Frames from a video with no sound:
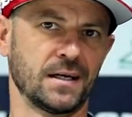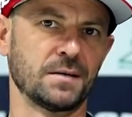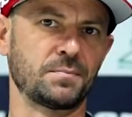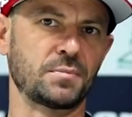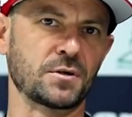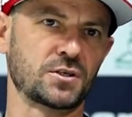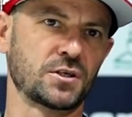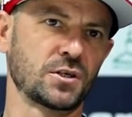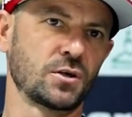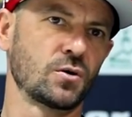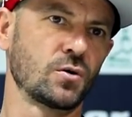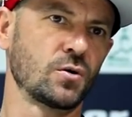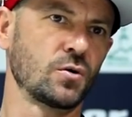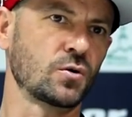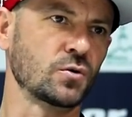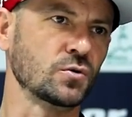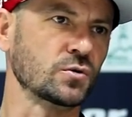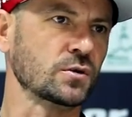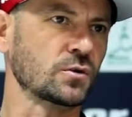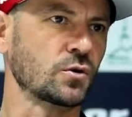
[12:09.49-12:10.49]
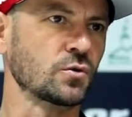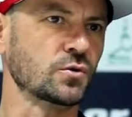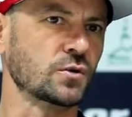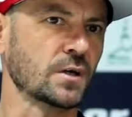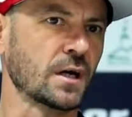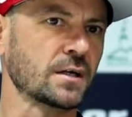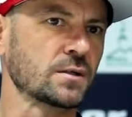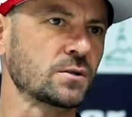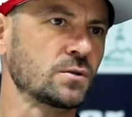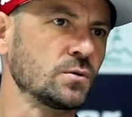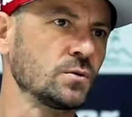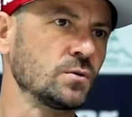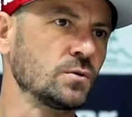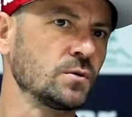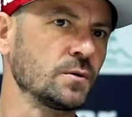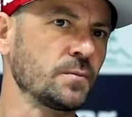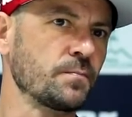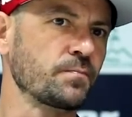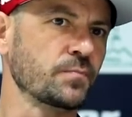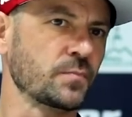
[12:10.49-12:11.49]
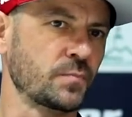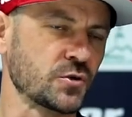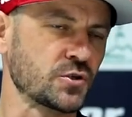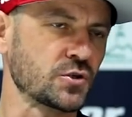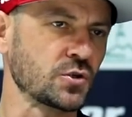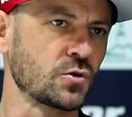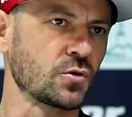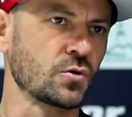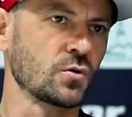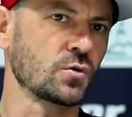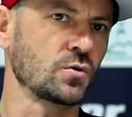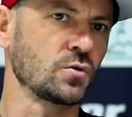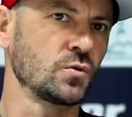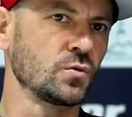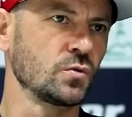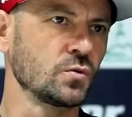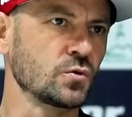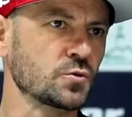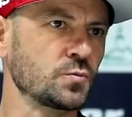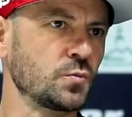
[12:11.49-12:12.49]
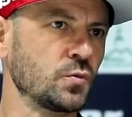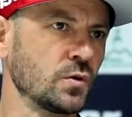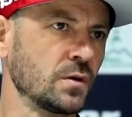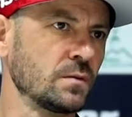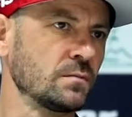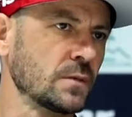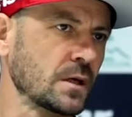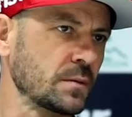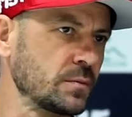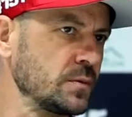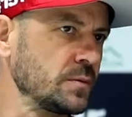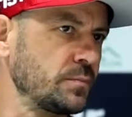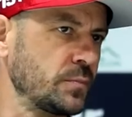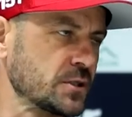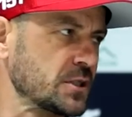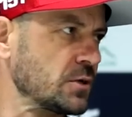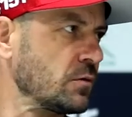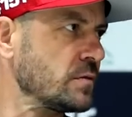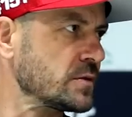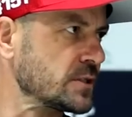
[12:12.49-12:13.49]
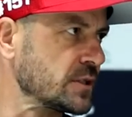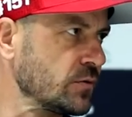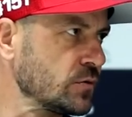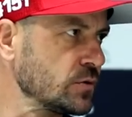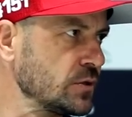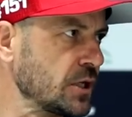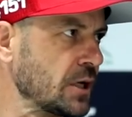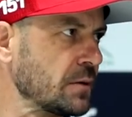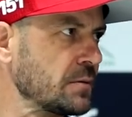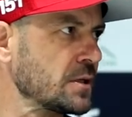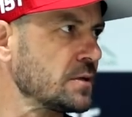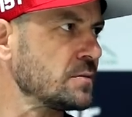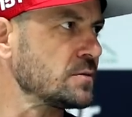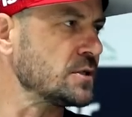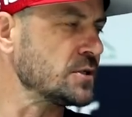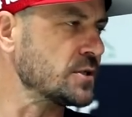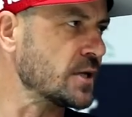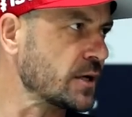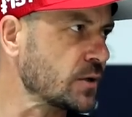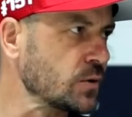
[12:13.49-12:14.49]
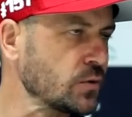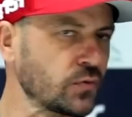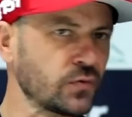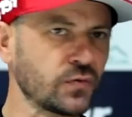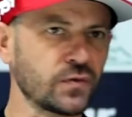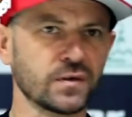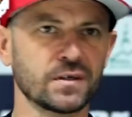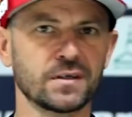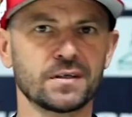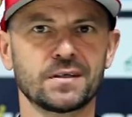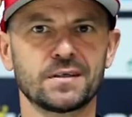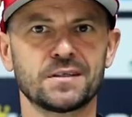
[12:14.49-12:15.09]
e, pierwszego kontraktu, mm, pierwszego roku już byłem jakby podstawowym zawodnikiem, jednym z liderów,